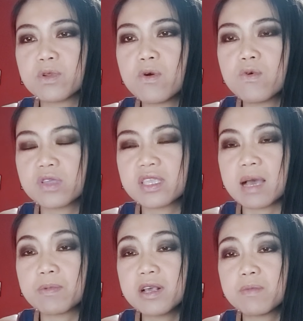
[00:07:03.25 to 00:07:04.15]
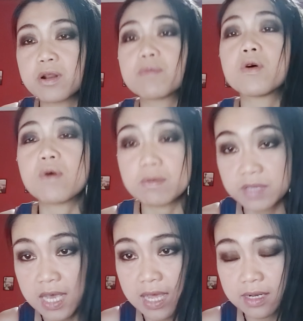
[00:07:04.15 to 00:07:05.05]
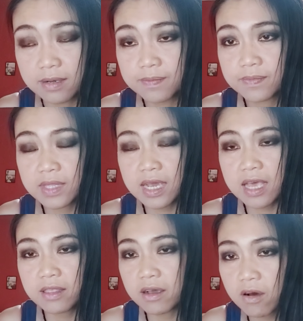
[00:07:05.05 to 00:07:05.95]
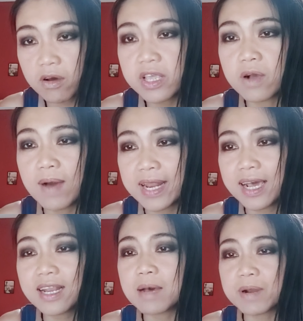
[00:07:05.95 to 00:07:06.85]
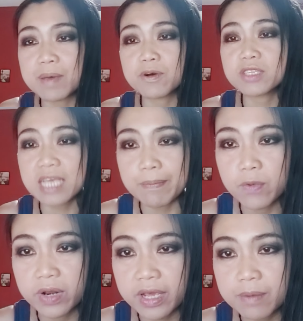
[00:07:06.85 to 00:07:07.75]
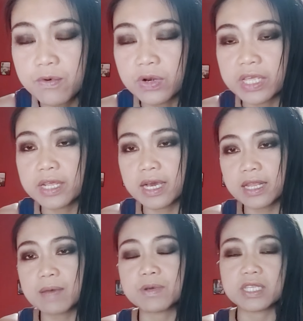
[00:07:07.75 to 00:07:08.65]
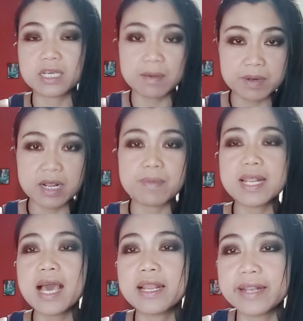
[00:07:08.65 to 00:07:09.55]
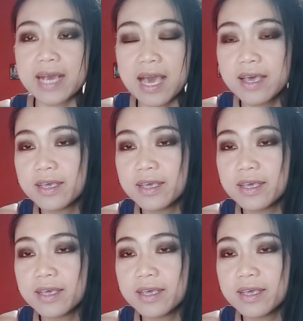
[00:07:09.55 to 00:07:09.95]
รวจก็คงจะจับเรื่องพรบความสะอาดนะคะ แต่ก็ก็อย่างว่านะคะทำอะไรมันก็จับหมดนะคะพวกนี้นะคะทำกิจกรรมอะไรไม่ได้เลยนะคะ